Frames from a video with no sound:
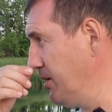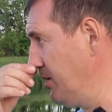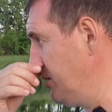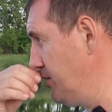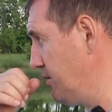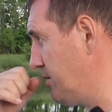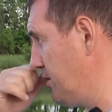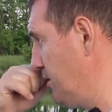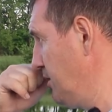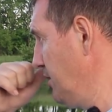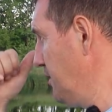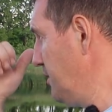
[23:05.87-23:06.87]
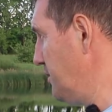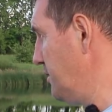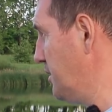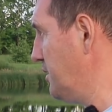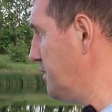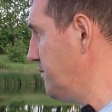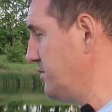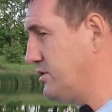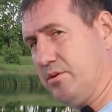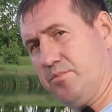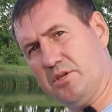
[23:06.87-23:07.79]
и где-то на 20